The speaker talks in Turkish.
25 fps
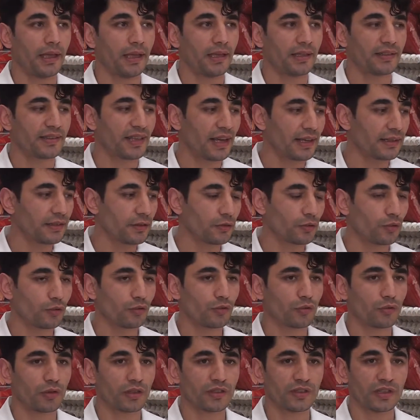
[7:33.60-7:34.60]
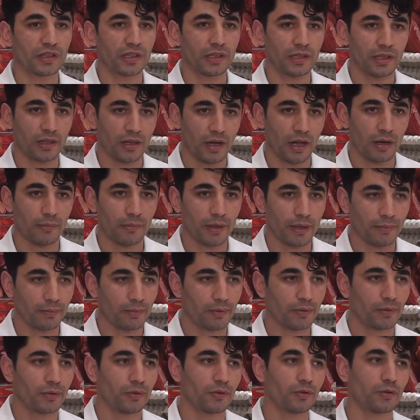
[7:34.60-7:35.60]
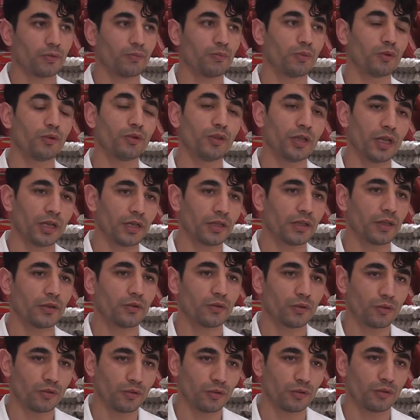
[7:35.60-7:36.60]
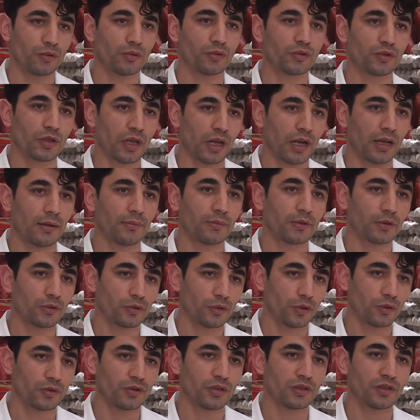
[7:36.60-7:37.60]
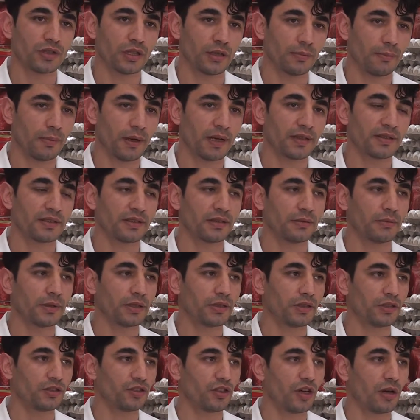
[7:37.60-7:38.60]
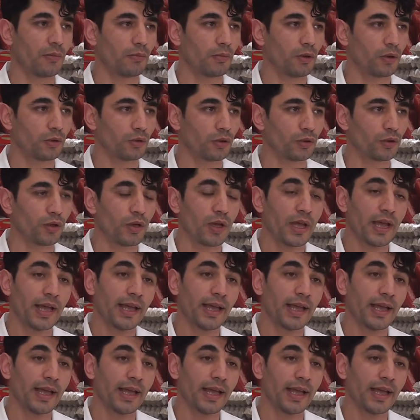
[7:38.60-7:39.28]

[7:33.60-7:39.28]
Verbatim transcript: sadece sucukla sınırlı kalmayıp bunun yanında sucuktur, salamdır, sosistir, pastırmadır, jambondur.